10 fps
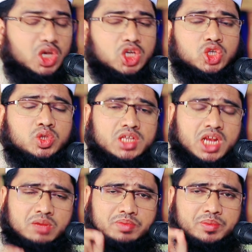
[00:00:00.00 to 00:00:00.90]

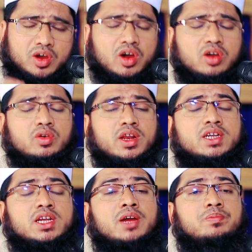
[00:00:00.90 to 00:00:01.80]
সুতরাং বিবাহ
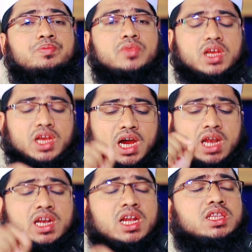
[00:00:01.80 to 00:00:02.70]
করাটা
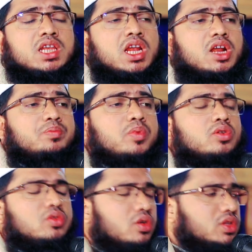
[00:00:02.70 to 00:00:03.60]
আল্লাহ তালার
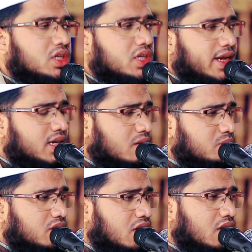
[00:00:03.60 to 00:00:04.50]
পক্ষ থেকে একটা
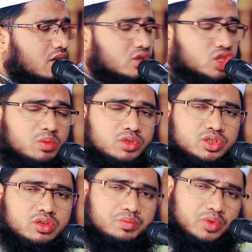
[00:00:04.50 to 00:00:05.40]
বিধান সমস্ত
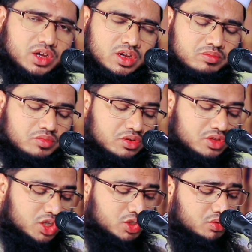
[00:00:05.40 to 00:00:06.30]

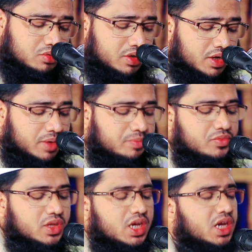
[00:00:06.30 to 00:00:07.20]
পয়গম্বরদের সুন্নাম
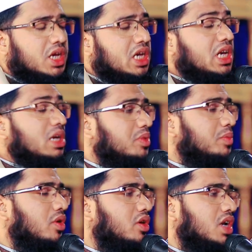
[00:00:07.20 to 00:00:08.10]
এই
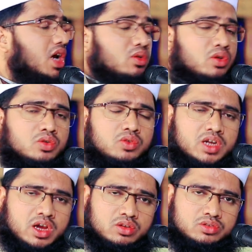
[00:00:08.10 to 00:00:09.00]
বিবাহটা কখনো
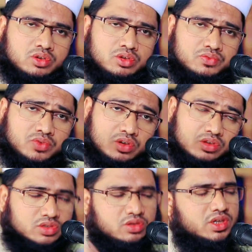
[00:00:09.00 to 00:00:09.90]
কারো জন্য
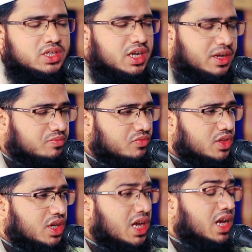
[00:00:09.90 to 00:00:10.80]
ফরজ হয়ে যায়
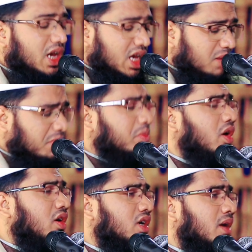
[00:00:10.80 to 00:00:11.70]
এই
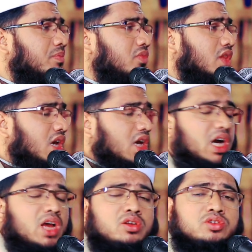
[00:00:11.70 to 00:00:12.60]
বিবাহটা
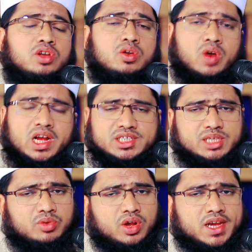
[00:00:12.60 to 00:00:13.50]
কারো জন্য
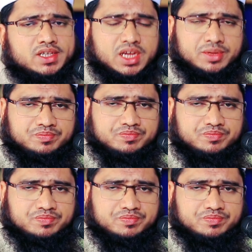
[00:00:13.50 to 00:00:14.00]
ওয়াজিব হয়ে যায়